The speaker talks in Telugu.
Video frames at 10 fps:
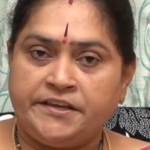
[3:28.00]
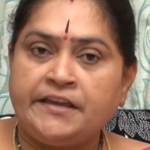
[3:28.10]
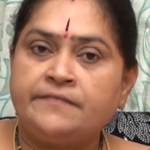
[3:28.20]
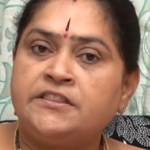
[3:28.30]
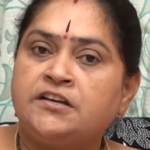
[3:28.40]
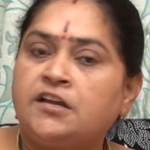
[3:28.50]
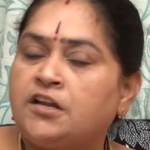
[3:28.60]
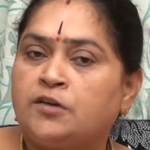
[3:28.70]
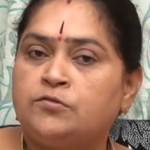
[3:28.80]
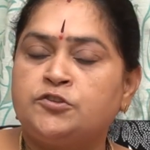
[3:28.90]
ఏ విధంగా
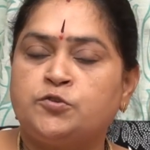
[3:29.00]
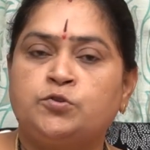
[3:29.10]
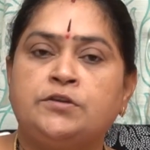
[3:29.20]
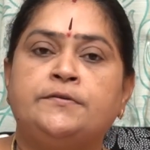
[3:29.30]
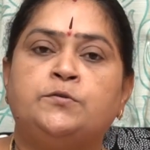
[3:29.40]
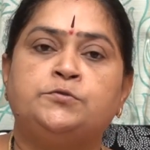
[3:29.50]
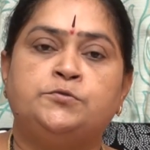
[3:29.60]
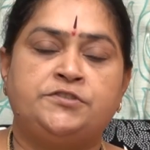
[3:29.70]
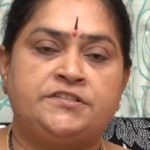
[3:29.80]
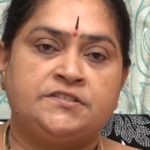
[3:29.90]
నాగుల చవితి
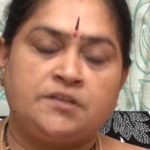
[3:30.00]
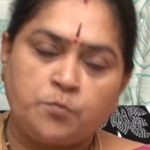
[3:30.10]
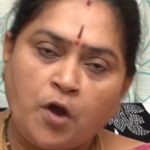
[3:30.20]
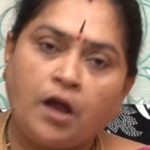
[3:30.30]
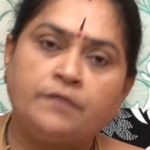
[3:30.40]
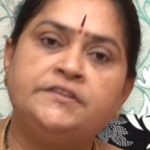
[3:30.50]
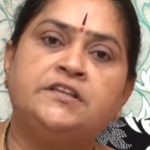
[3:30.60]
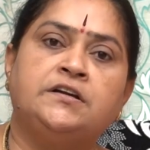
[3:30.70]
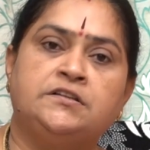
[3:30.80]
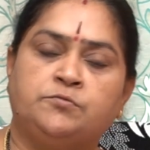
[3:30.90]
రోజు చేస్తామో ఆ
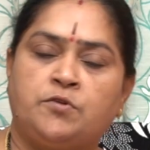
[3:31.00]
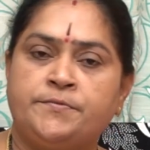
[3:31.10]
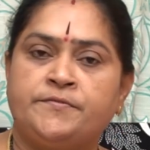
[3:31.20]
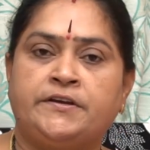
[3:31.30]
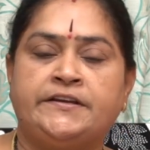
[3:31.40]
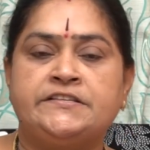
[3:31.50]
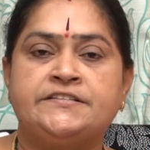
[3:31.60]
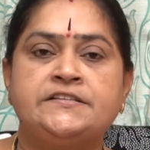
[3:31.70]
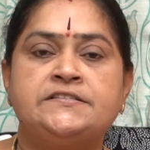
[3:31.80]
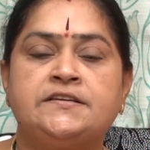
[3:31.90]
విధంగా స్వామివారికి
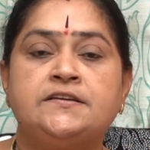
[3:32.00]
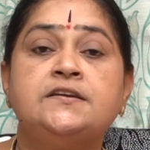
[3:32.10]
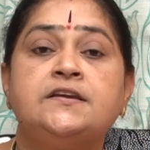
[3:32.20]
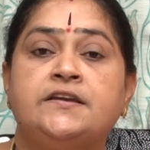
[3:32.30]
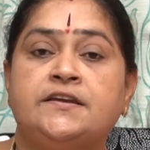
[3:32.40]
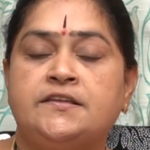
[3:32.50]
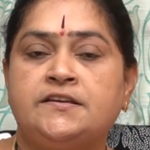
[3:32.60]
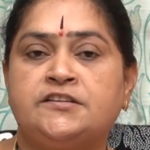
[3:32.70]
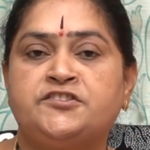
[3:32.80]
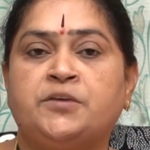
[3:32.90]
చేసి
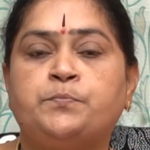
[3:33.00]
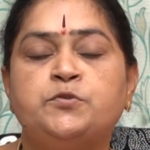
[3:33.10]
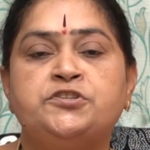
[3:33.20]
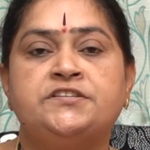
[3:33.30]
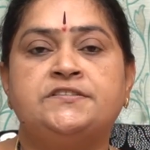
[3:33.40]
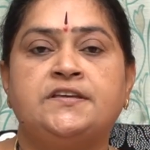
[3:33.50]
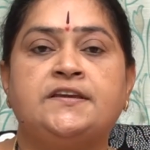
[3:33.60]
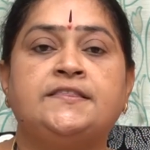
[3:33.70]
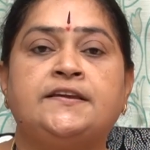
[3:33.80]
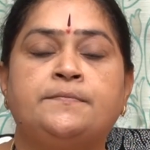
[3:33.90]
ఏదైనా తప్పు చేస్తే
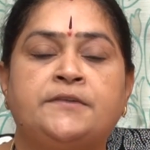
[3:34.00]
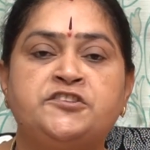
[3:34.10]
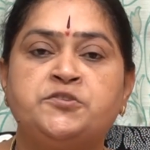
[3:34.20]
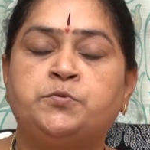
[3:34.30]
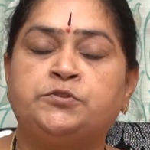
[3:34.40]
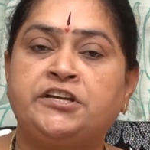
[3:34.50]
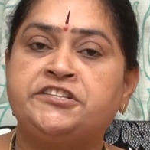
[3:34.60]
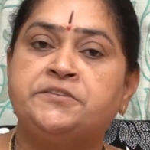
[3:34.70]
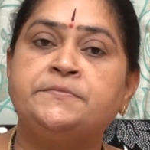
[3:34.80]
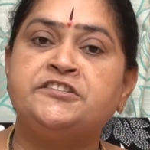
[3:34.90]
ఏదైనా మర్చిపోతే
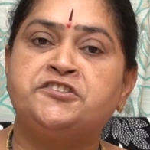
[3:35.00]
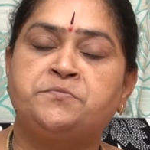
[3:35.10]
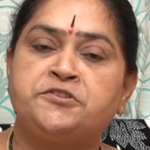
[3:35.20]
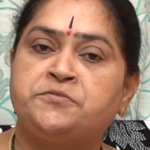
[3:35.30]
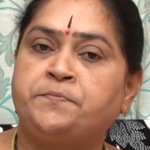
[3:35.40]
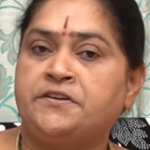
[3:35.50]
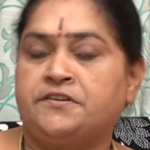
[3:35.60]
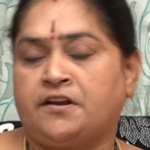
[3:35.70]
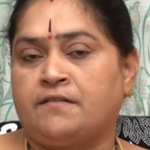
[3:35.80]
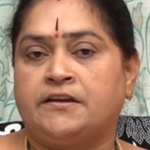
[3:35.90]
క్షమించమని చెప్పి
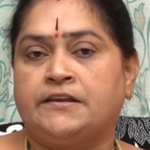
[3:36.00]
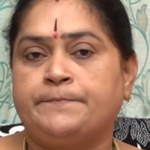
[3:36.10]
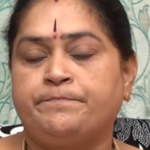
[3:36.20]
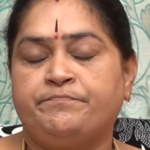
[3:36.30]
రావాలి